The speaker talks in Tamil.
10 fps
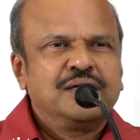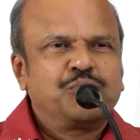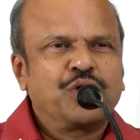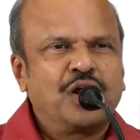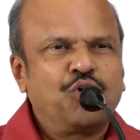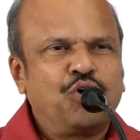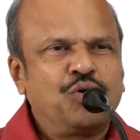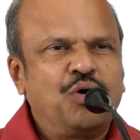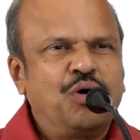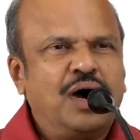புயலோ
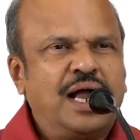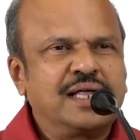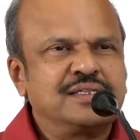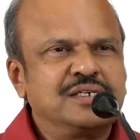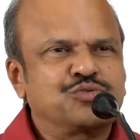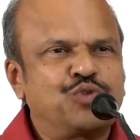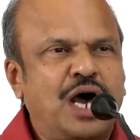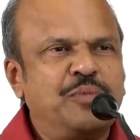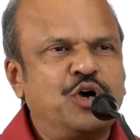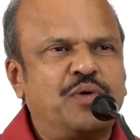அல்லது
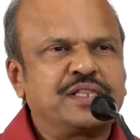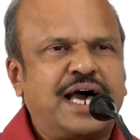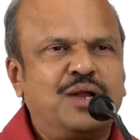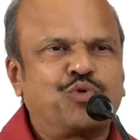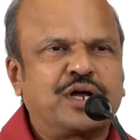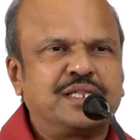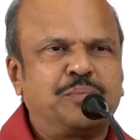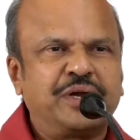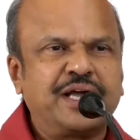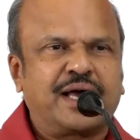சுனாமியோ வந்தாலும் கூட அந்த
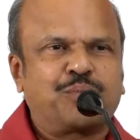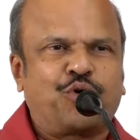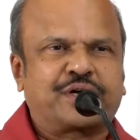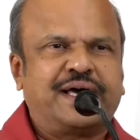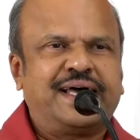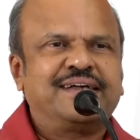பெரியார் போட்ட